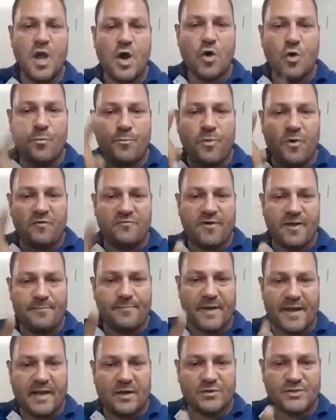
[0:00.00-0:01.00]
O povo vai
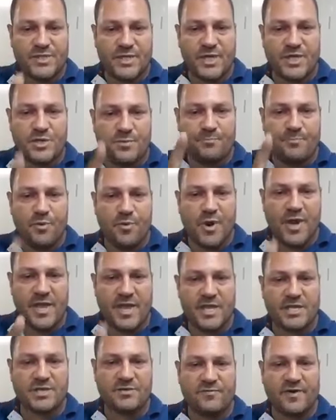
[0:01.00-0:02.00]
pegar o ser de
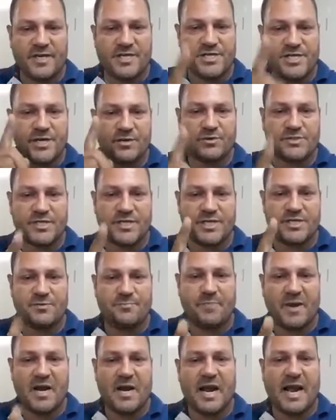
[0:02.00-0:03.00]
porrete, vai encher o ser de
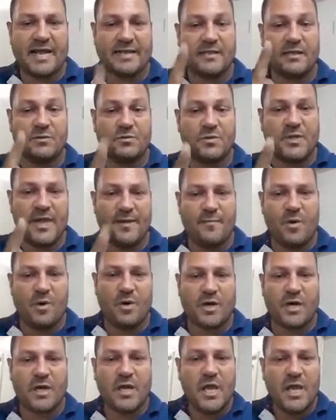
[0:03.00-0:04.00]
pancada, não
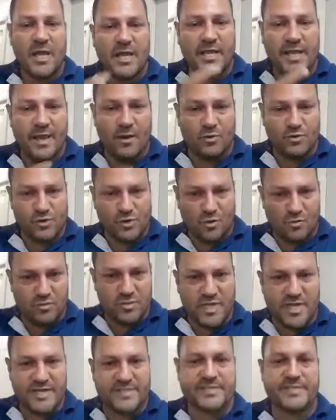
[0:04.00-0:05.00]
demora. E eu sou um
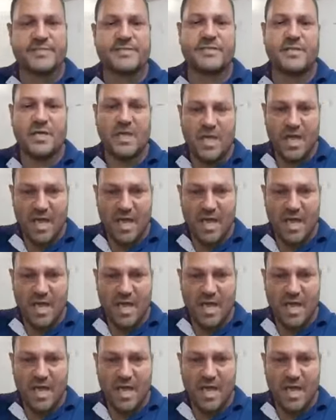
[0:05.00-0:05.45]
desses.